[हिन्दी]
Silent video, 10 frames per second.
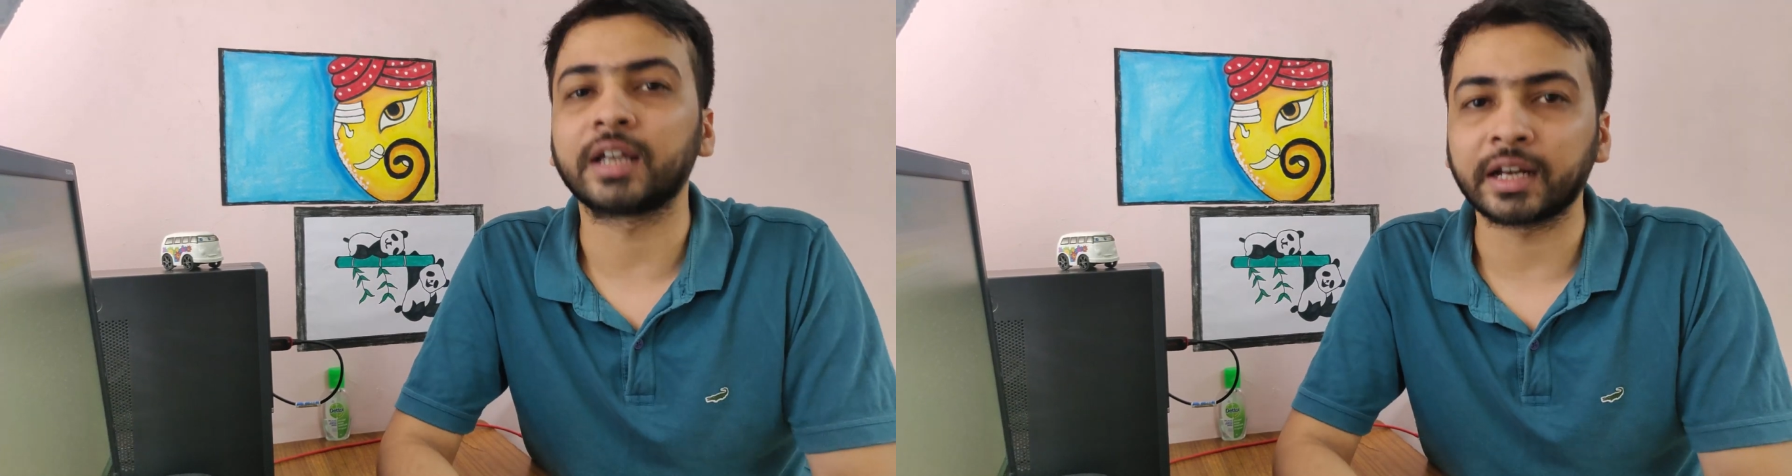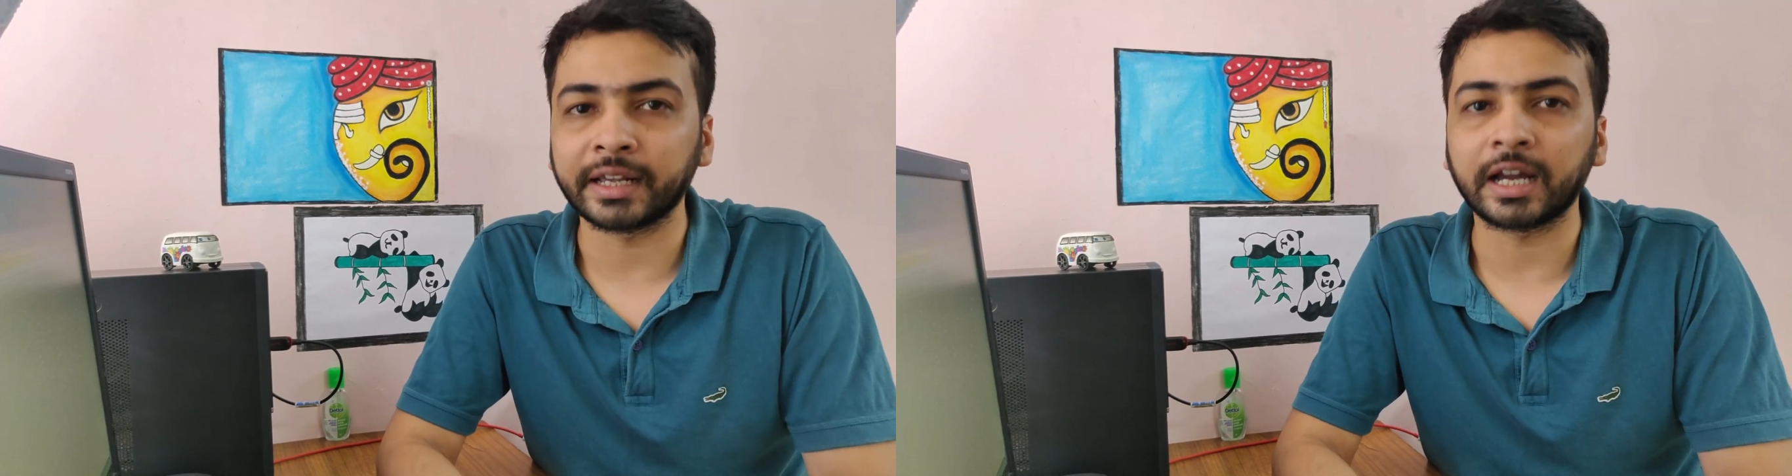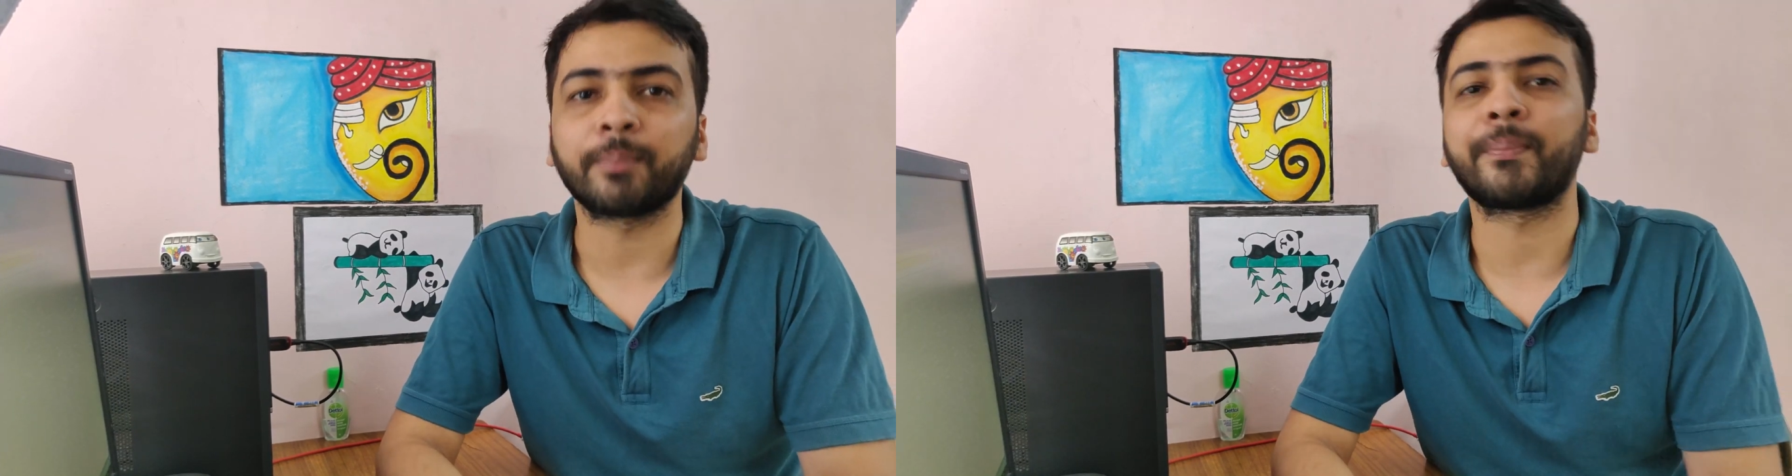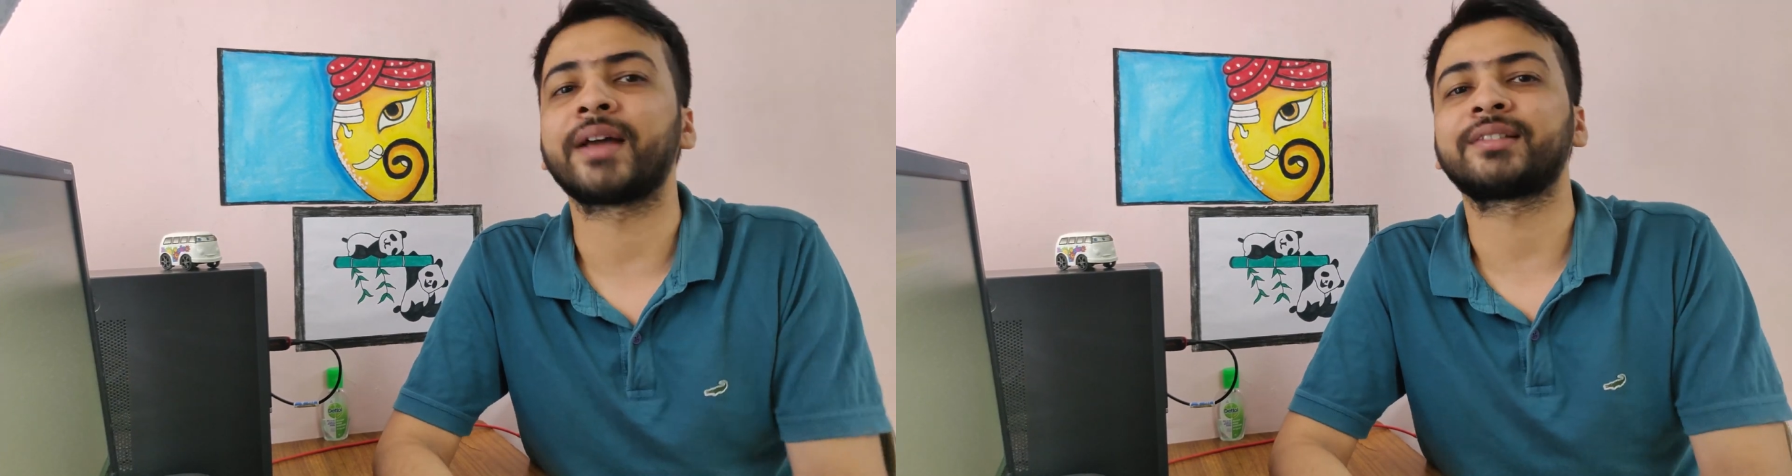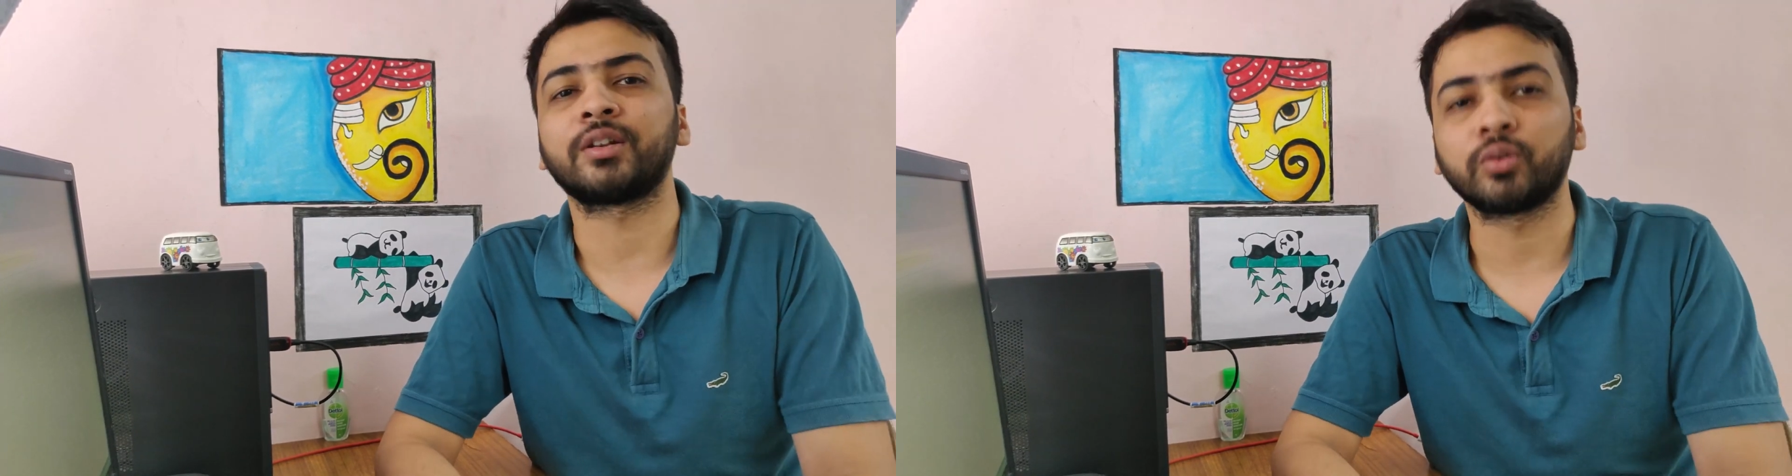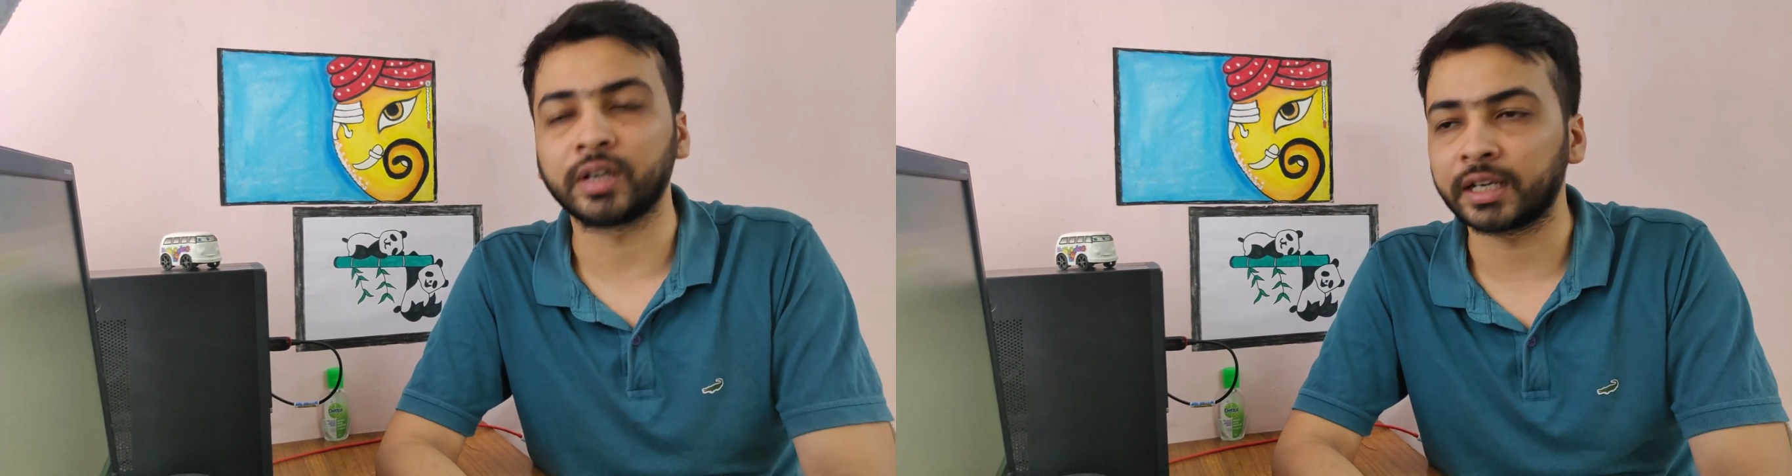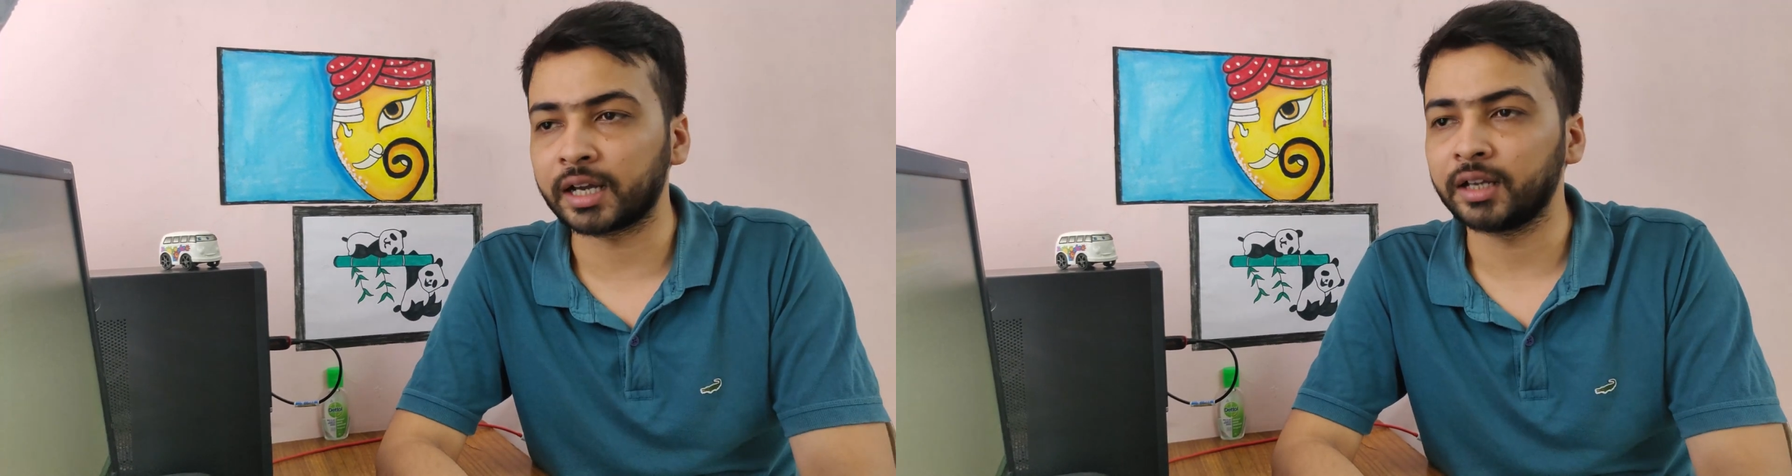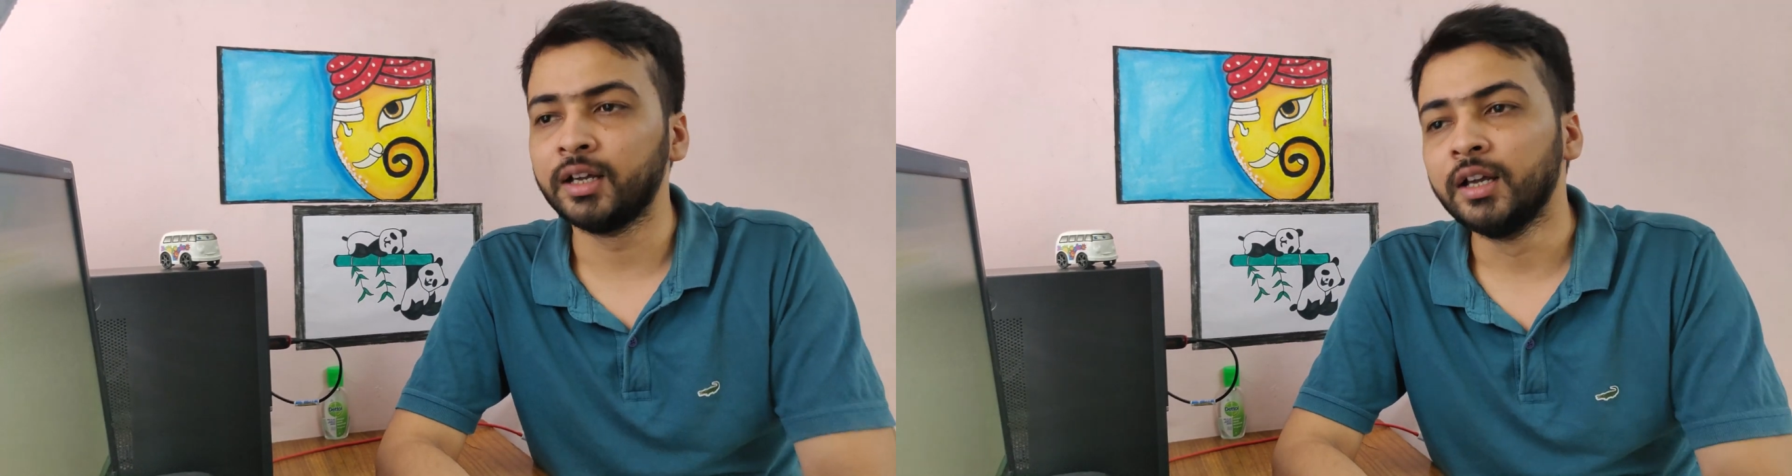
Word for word: करने का पैसा लूटने का